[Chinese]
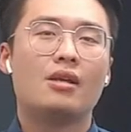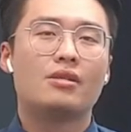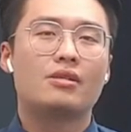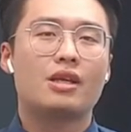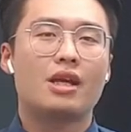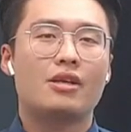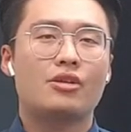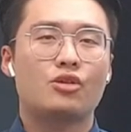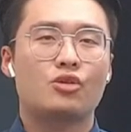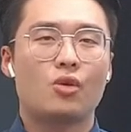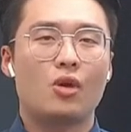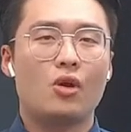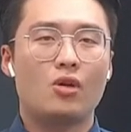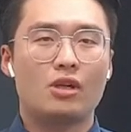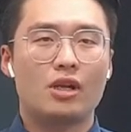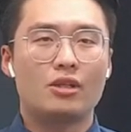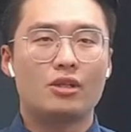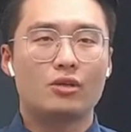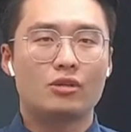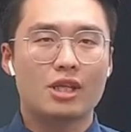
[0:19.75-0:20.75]
在所有
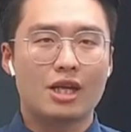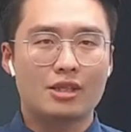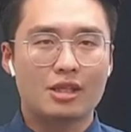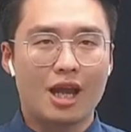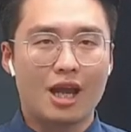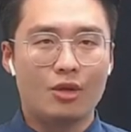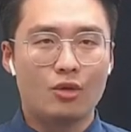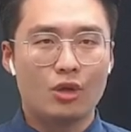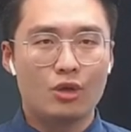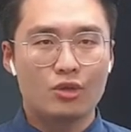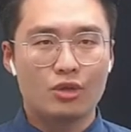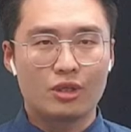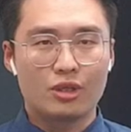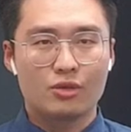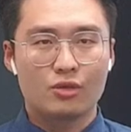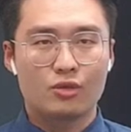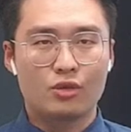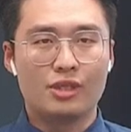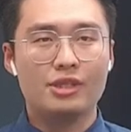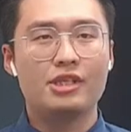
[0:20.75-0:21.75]
人都在谈论云
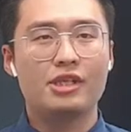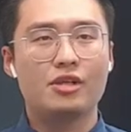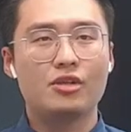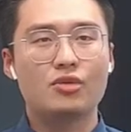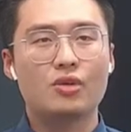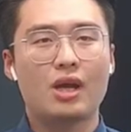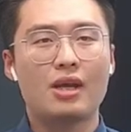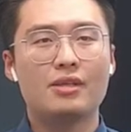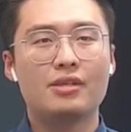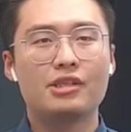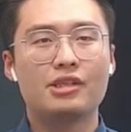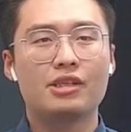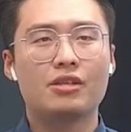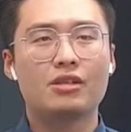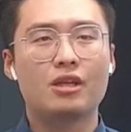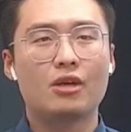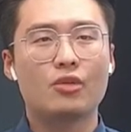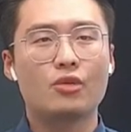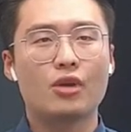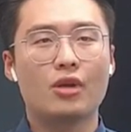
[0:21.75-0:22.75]
云计算、
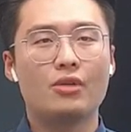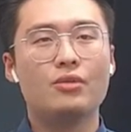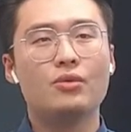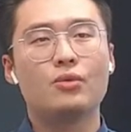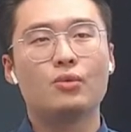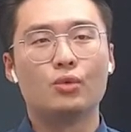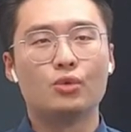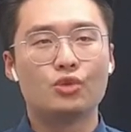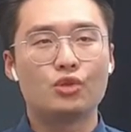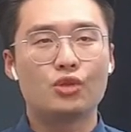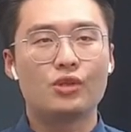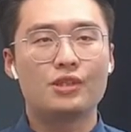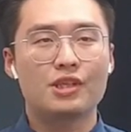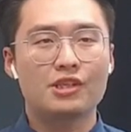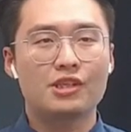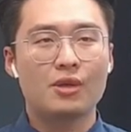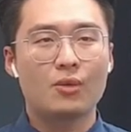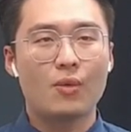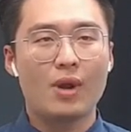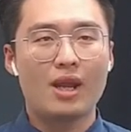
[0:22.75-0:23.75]
新能源、五 G
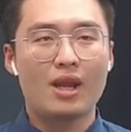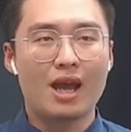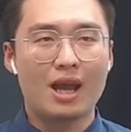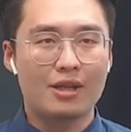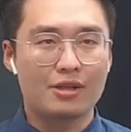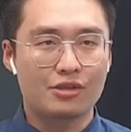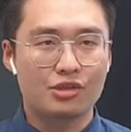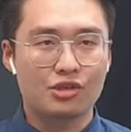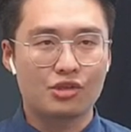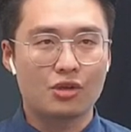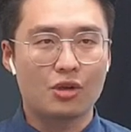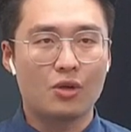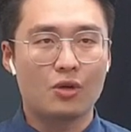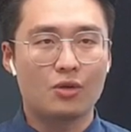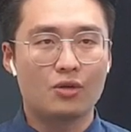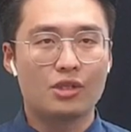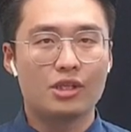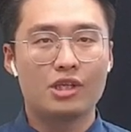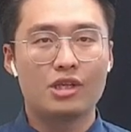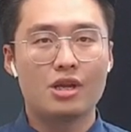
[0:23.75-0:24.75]
这些未来的时
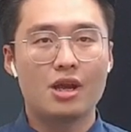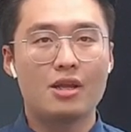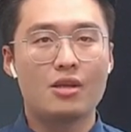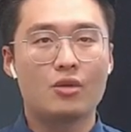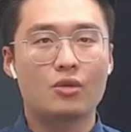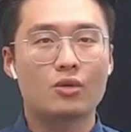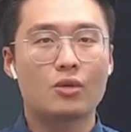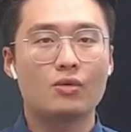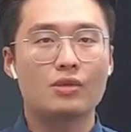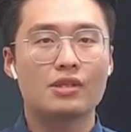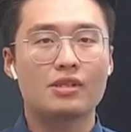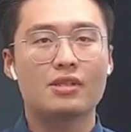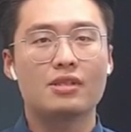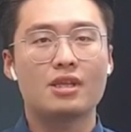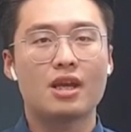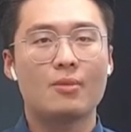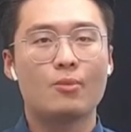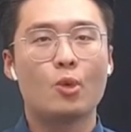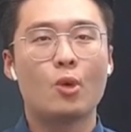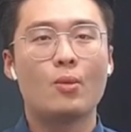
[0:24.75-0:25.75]
候，依然有公司
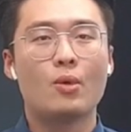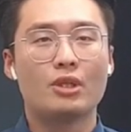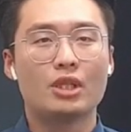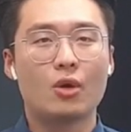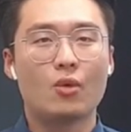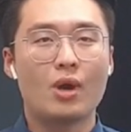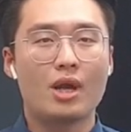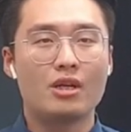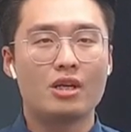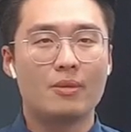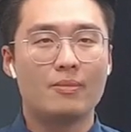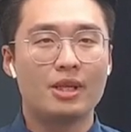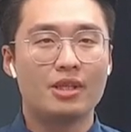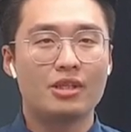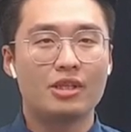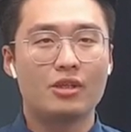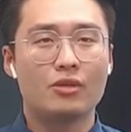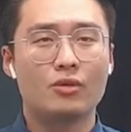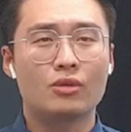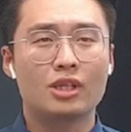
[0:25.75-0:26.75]
在默默的为人们
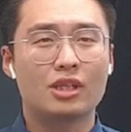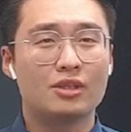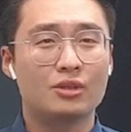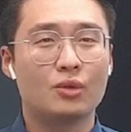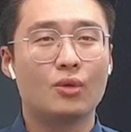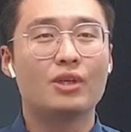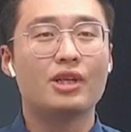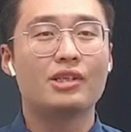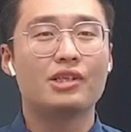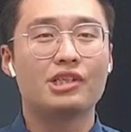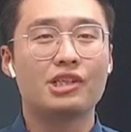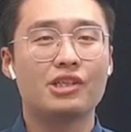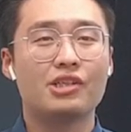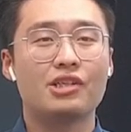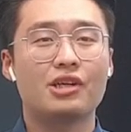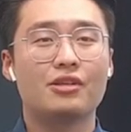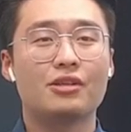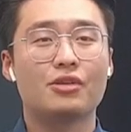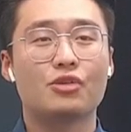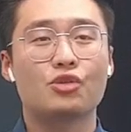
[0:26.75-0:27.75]
提供更多的新
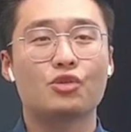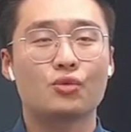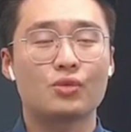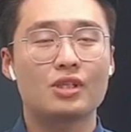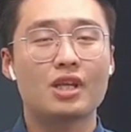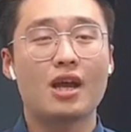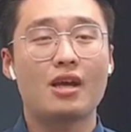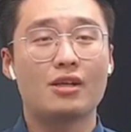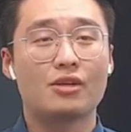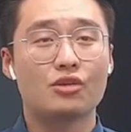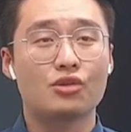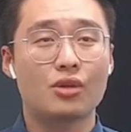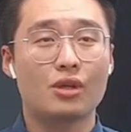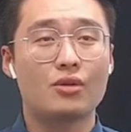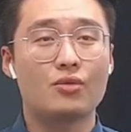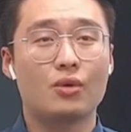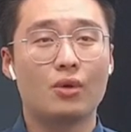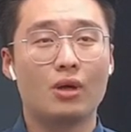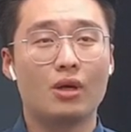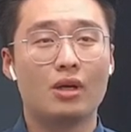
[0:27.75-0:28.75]
鲜的蔬菜和水
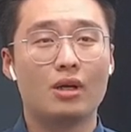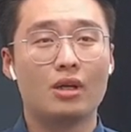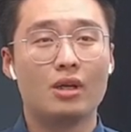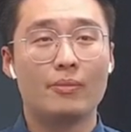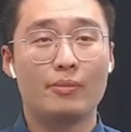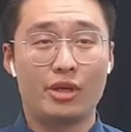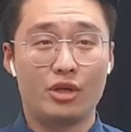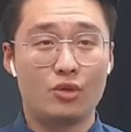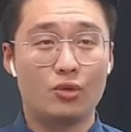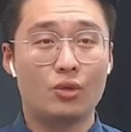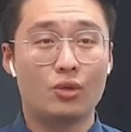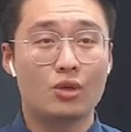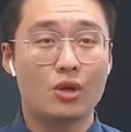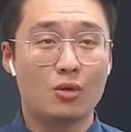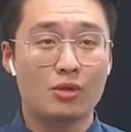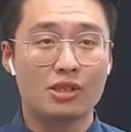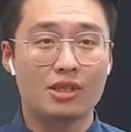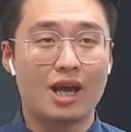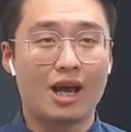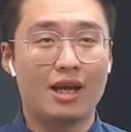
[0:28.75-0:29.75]
果，比如
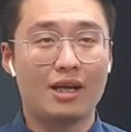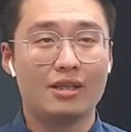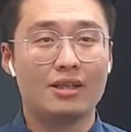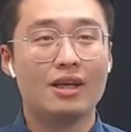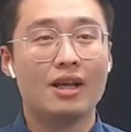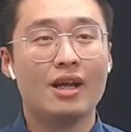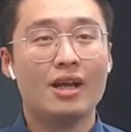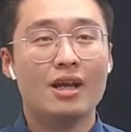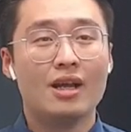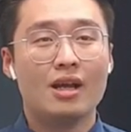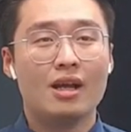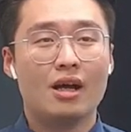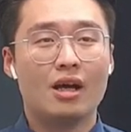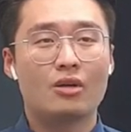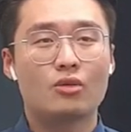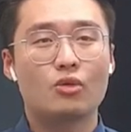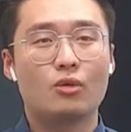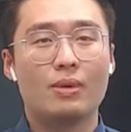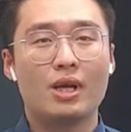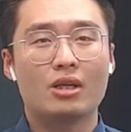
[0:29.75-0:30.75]
Costa。
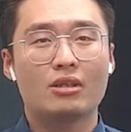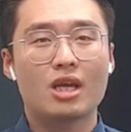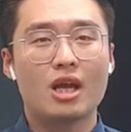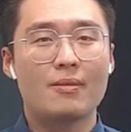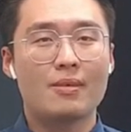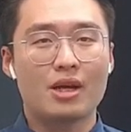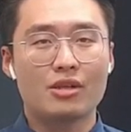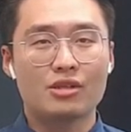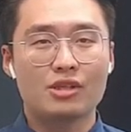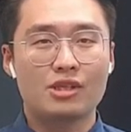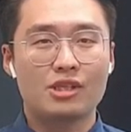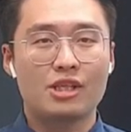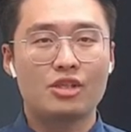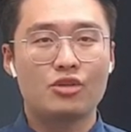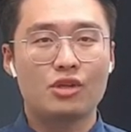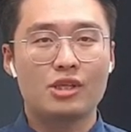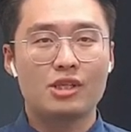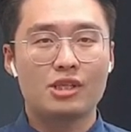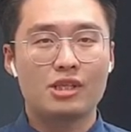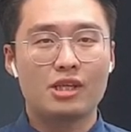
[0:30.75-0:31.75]
呃，股票代码是
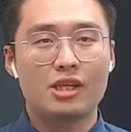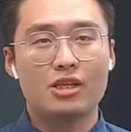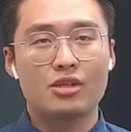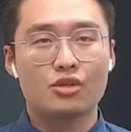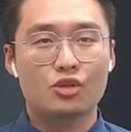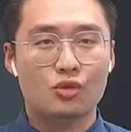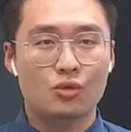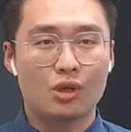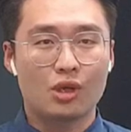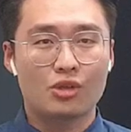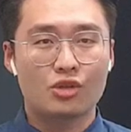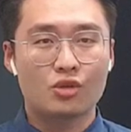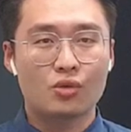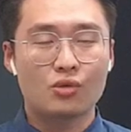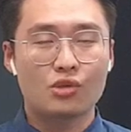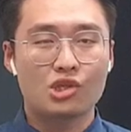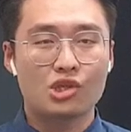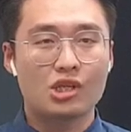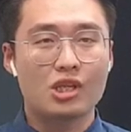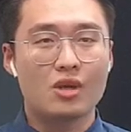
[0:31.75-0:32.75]
CGC。除了
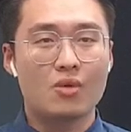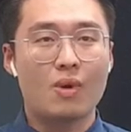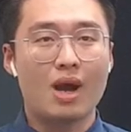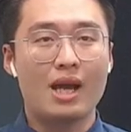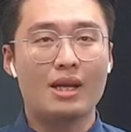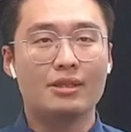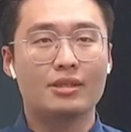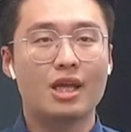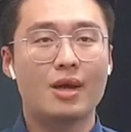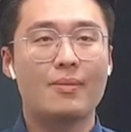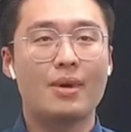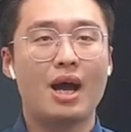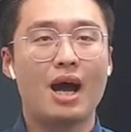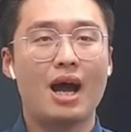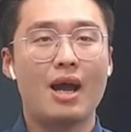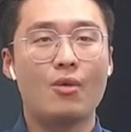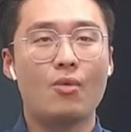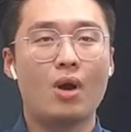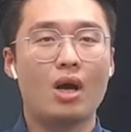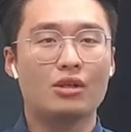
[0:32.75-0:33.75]
种植以外，他们
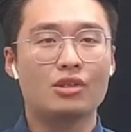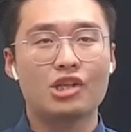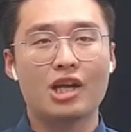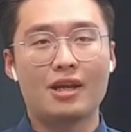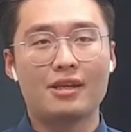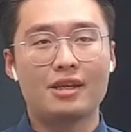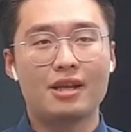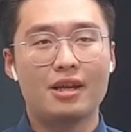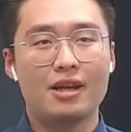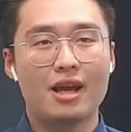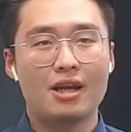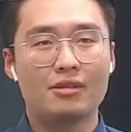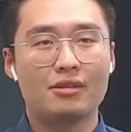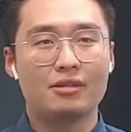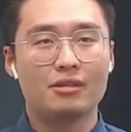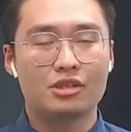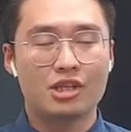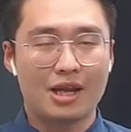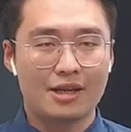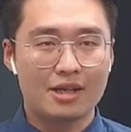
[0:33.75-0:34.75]
还往产业
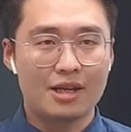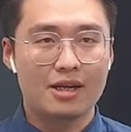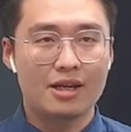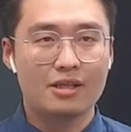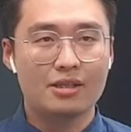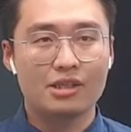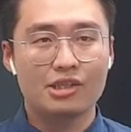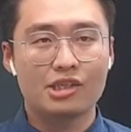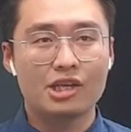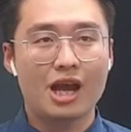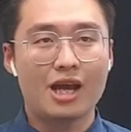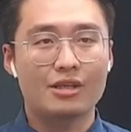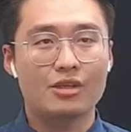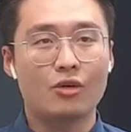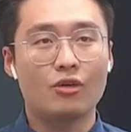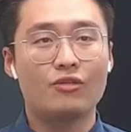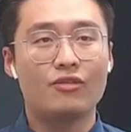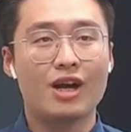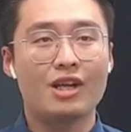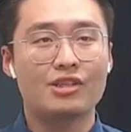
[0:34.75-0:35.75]
链产业链的下
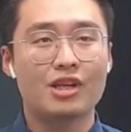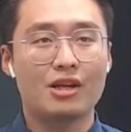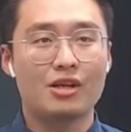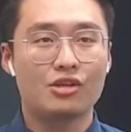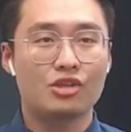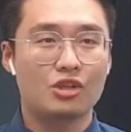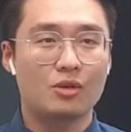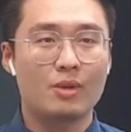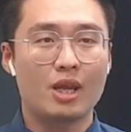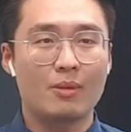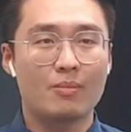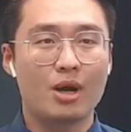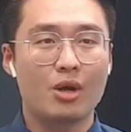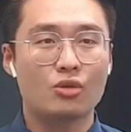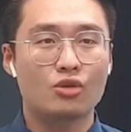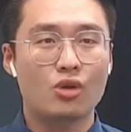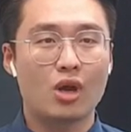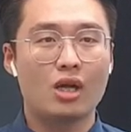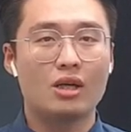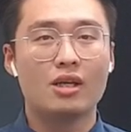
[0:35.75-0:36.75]
游发展了食品包
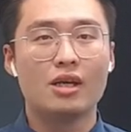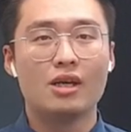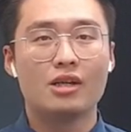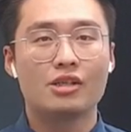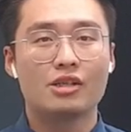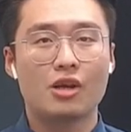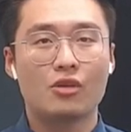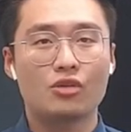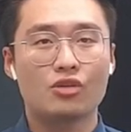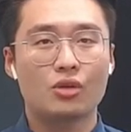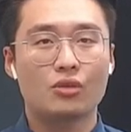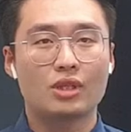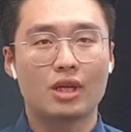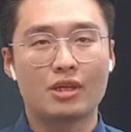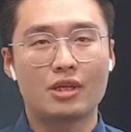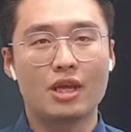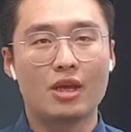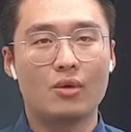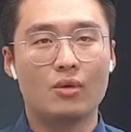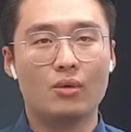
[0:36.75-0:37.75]
装、销售
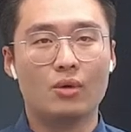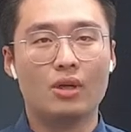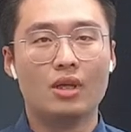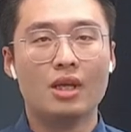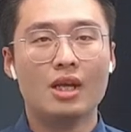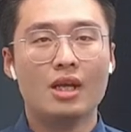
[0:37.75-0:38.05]
等业务。